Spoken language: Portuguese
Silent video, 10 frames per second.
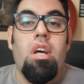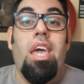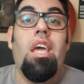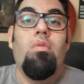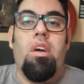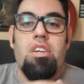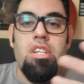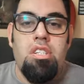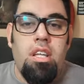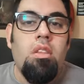rico que a
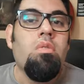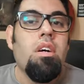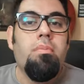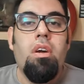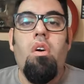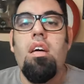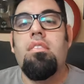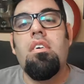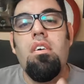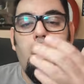gente tanto ama e
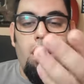gosta